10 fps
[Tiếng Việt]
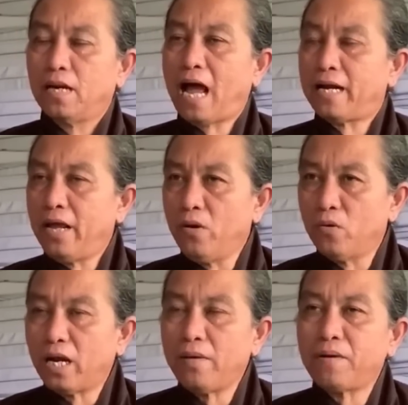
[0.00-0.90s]
là
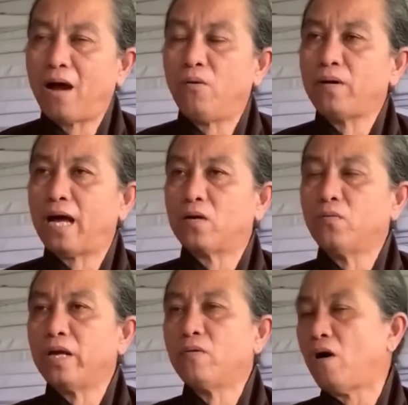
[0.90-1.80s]
điều cái clip nào ông đàn
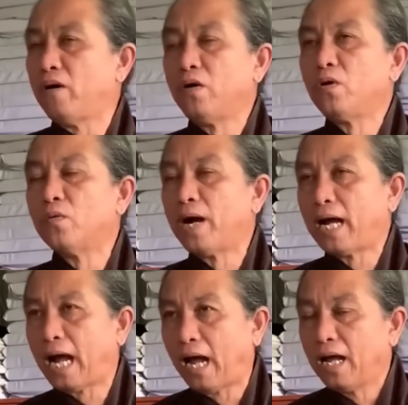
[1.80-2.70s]
cũng kêu gọi hết với cô
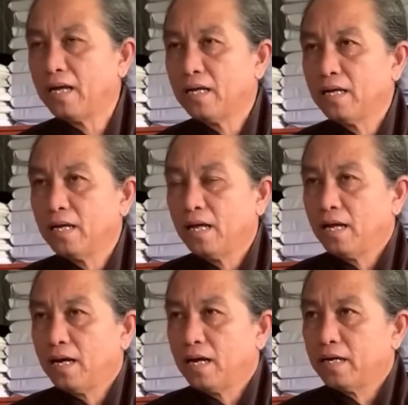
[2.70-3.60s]
bác à
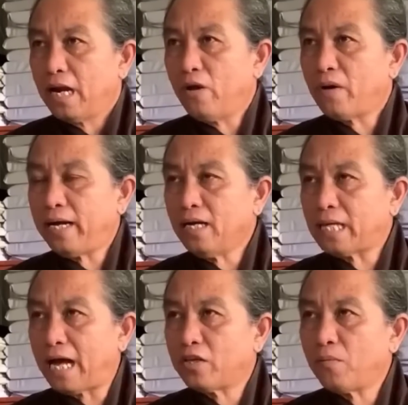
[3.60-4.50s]
điều này đức
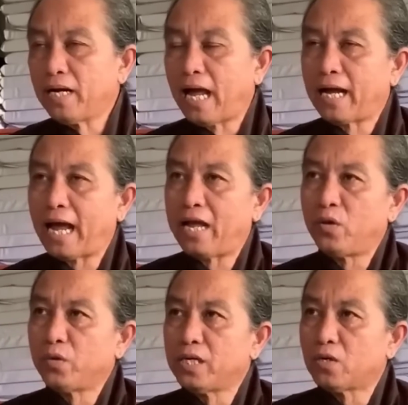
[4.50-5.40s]
thầy cho biết là ngày
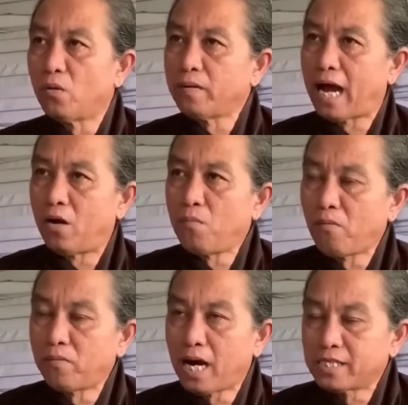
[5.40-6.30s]
vui tươi cũng đà lốt
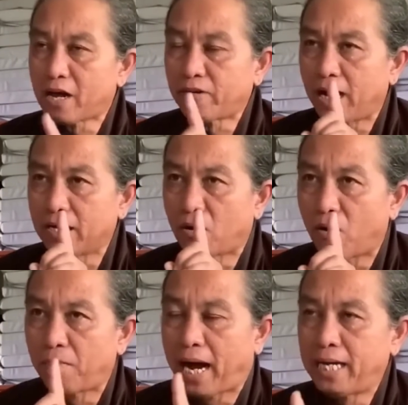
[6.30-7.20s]
bóng cớ sao đời
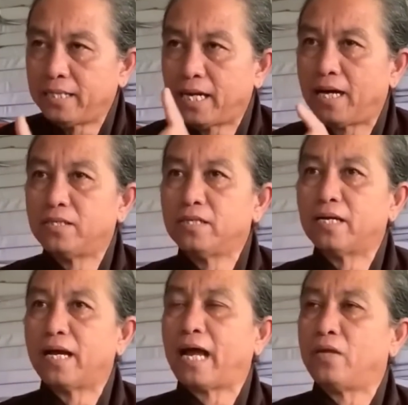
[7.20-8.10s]
còn mãi xa
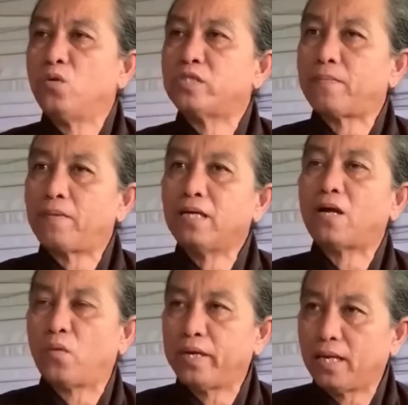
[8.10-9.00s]
xưa cái ngày vui sắp đến
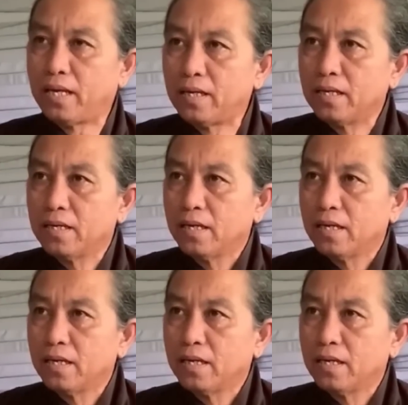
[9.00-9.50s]
rồi quý vị